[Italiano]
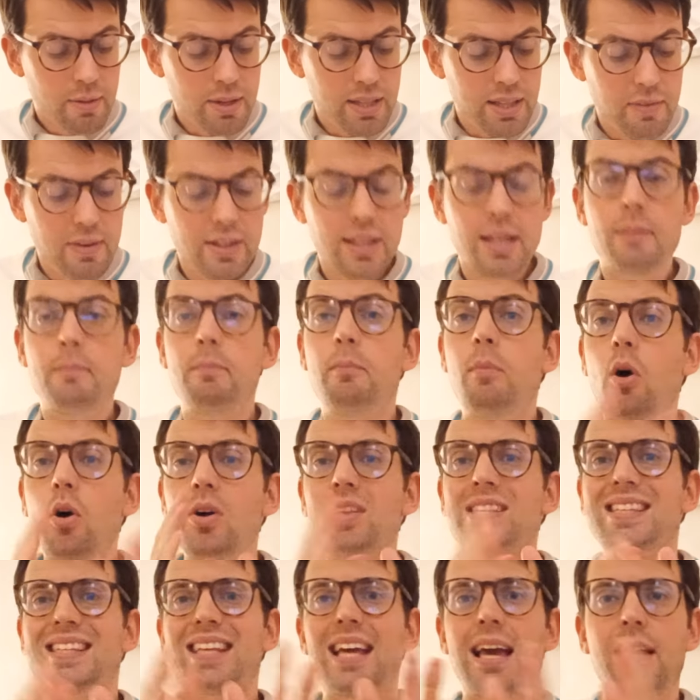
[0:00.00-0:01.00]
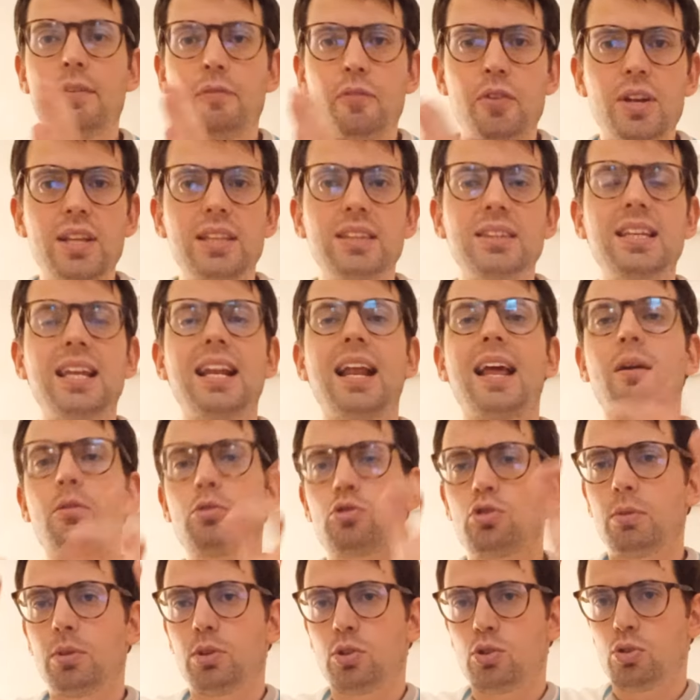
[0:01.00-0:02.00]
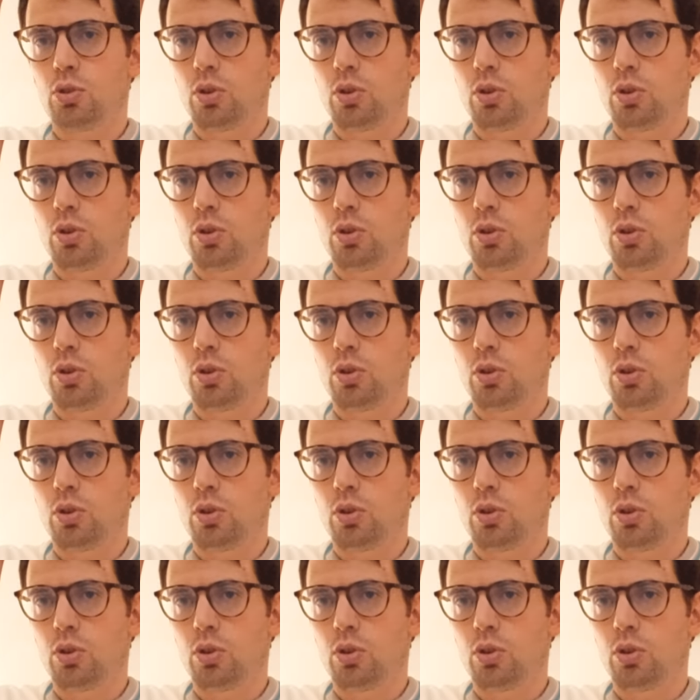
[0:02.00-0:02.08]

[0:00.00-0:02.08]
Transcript: Quindi Monza e Fiorentina in questo momento